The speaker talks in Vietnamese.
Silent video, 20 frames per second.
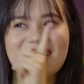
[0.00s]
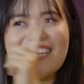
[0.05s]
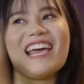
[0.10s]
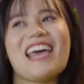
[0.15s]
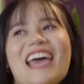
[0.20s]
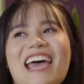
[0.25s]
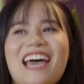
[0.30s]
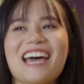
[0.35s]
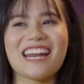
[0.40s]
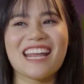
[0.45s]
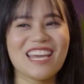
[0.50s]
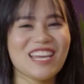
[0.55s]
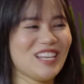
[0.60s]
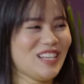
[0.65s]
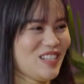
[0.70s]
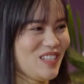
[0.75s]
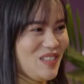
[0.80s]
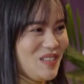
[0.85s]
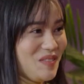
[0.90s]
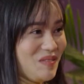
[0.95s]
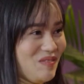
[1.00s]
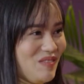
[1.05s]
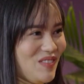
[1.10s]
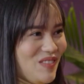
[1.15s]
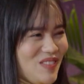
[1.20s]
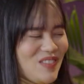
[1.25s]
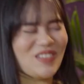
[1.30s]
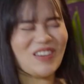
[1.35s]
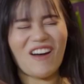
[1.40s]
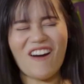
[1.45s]
chữ e đi có
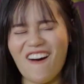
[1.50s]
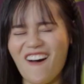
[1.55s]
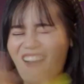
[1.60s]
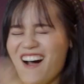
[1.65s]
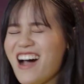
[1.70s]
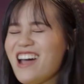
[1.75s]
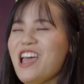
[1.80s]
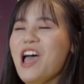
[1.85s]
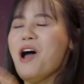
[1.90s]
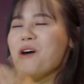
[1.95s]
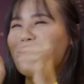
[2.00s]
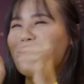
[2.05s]
chữ e Trời ơi.